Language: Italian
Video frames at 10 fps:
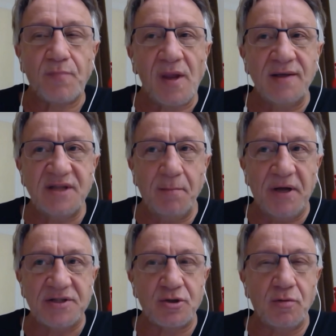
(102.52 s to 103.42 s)

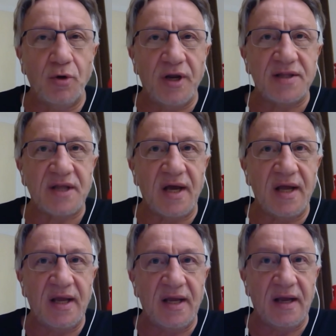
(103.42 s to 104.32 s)
stampassero moneta
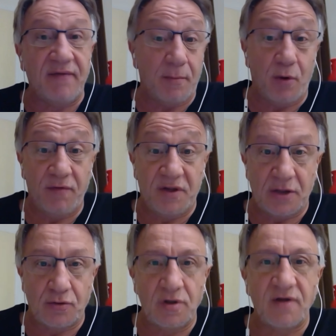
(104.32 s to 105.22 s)
e avrebbero
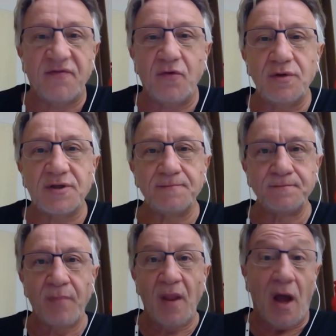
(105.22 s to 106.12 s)
evitato il default.
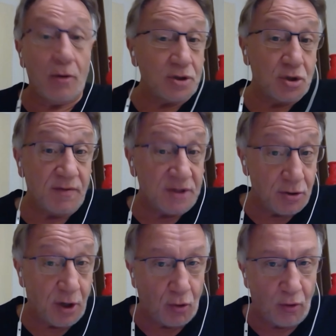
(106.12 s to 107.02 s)
A questa
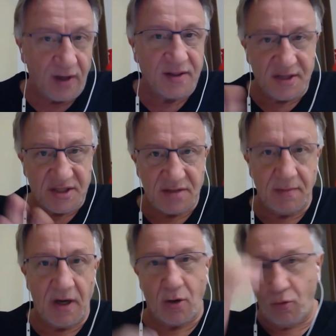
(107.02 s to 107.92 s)
osservazione
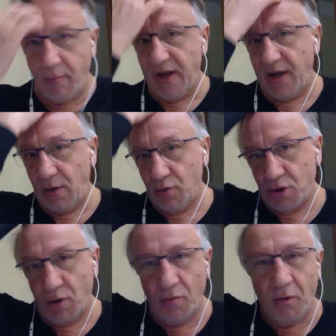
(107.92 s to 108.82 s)
correttissima, come
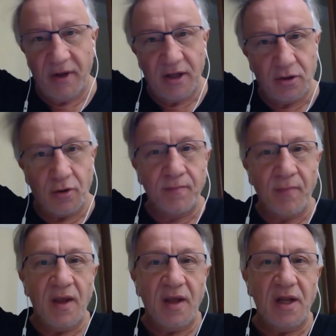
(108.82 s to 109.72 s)
illustrerò in un momento,
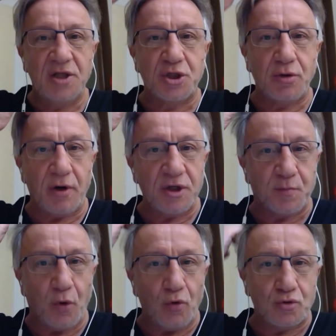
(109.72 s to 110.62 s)
il Ciro ha
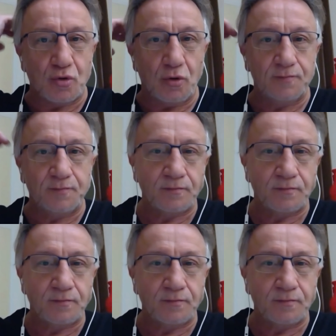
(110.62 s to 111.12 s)
risposto